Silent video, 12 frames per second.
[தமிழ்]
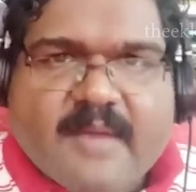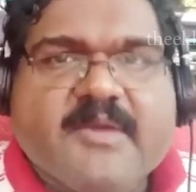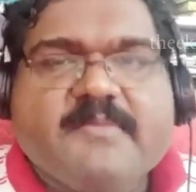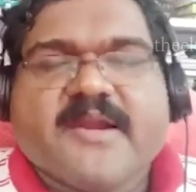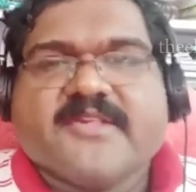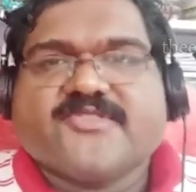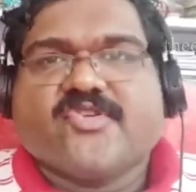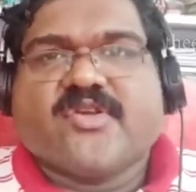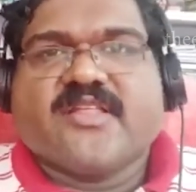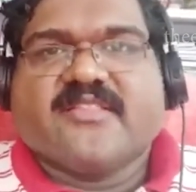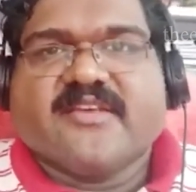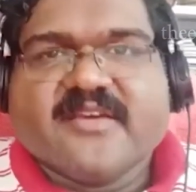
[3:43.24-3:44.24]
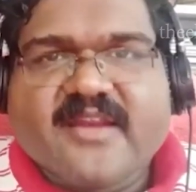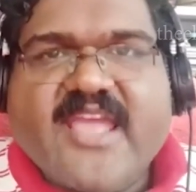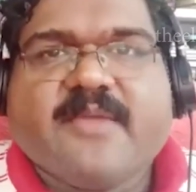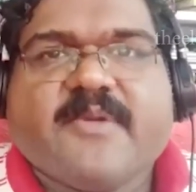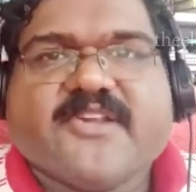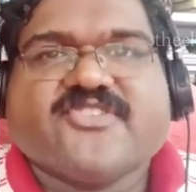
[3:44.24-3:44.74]
கமெண்ட் பண்ண சொல்கிறது
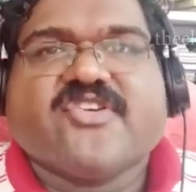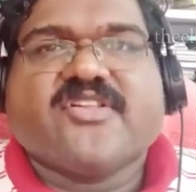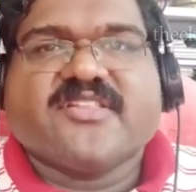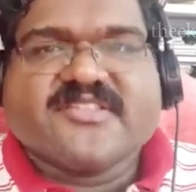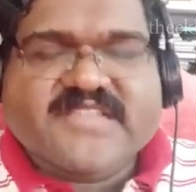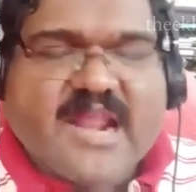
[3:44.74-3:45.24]
லைக் பண்ண சொல்கிறது